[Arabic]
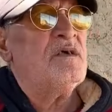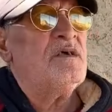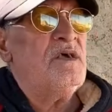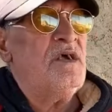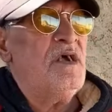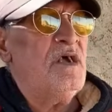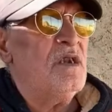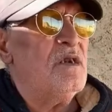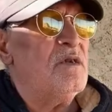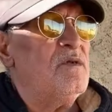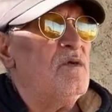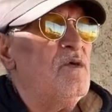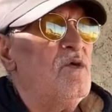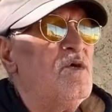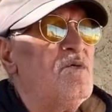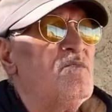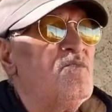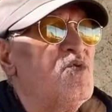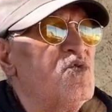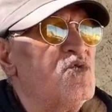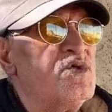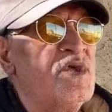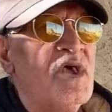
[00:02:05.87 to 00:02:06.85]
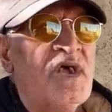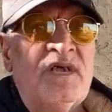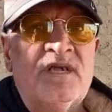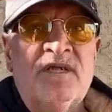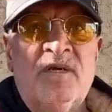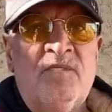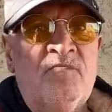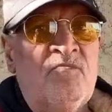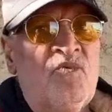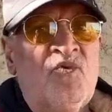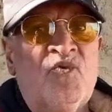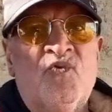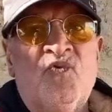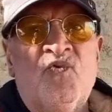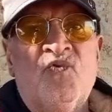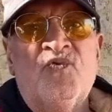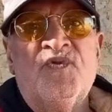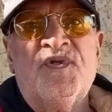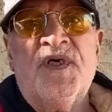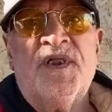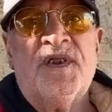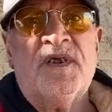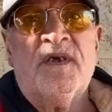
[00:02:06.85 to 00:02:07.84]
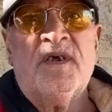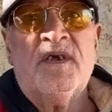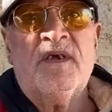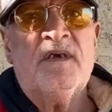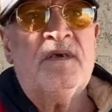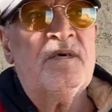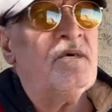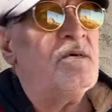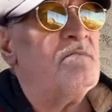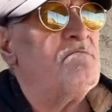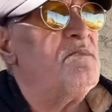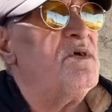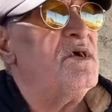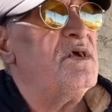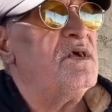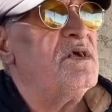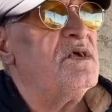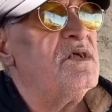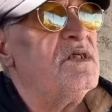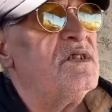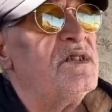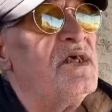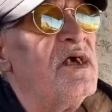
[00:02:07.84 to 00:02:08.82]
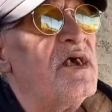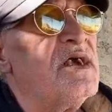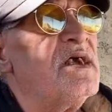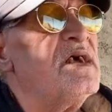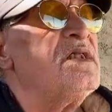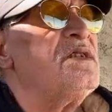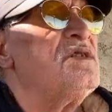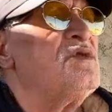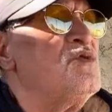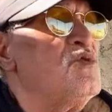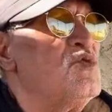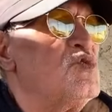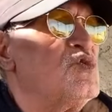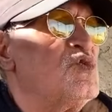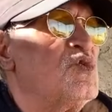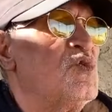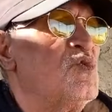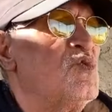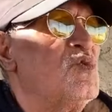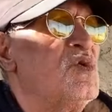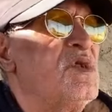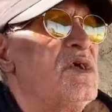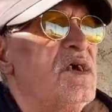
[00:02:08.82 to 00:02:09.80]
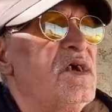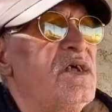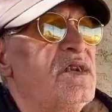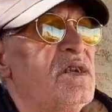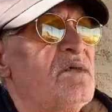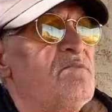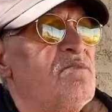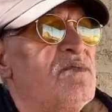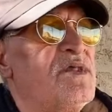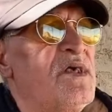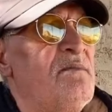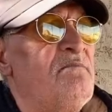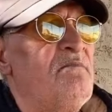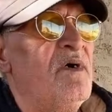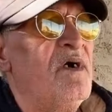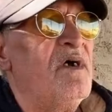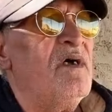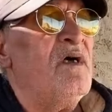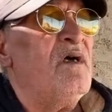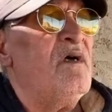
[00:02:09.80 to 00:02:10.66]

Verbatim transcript: يحلوهم وتخدم وذلك آه، باهي اذا كان يوصلوا لانهم ثم